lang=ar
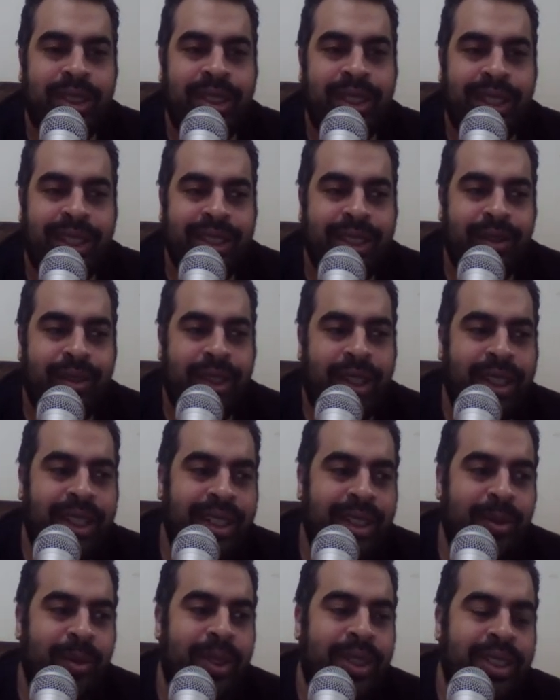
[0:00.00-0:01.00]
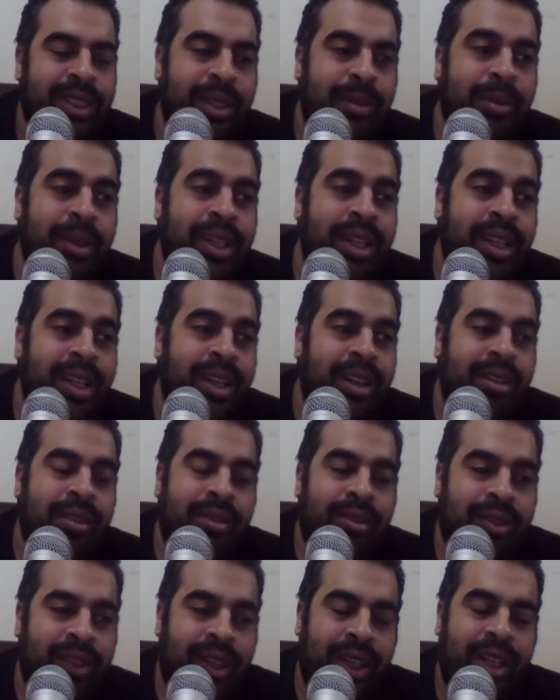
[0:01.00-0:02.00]
ان انا اسافر على اي مرتب
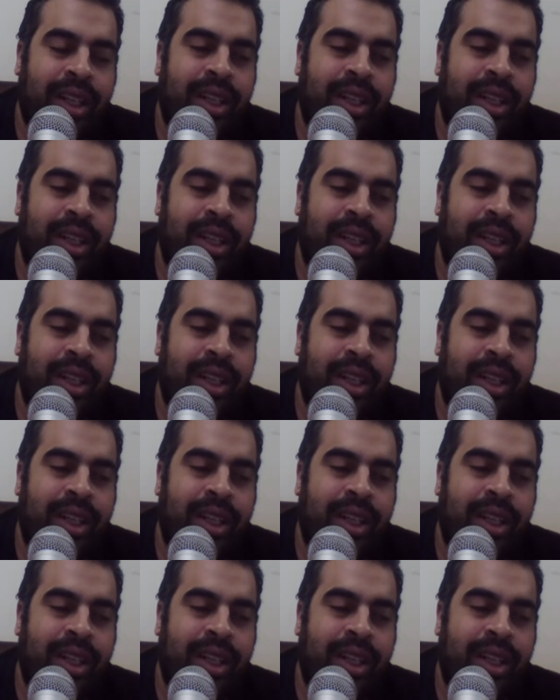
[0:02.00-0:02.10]
ف